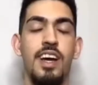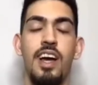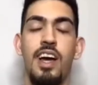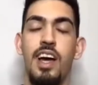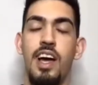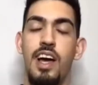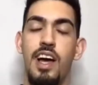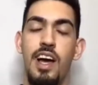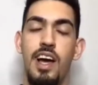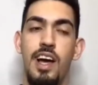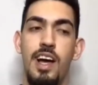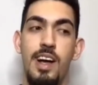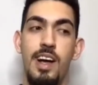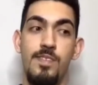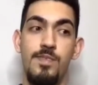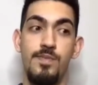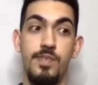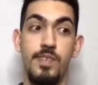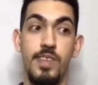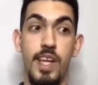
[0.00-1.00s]
Ah,
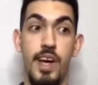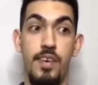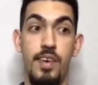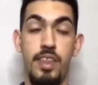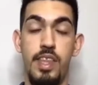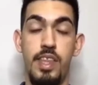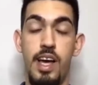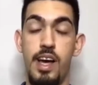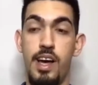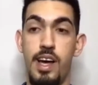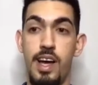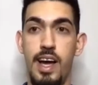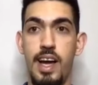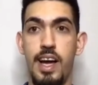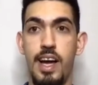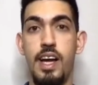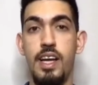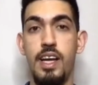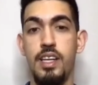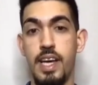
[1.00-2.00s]
la verdad,
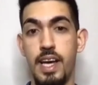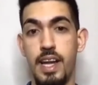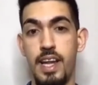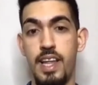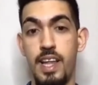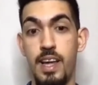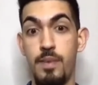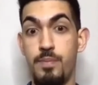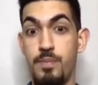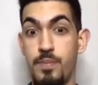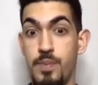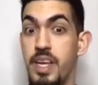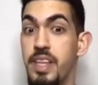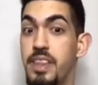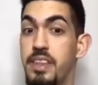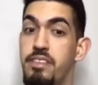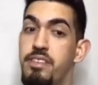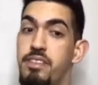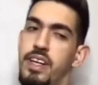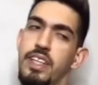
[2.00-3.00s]
acá en Canadá es bien
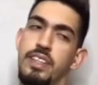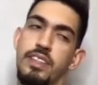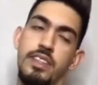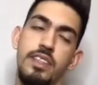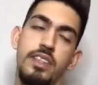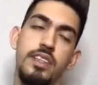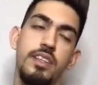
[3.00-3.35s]
diferente.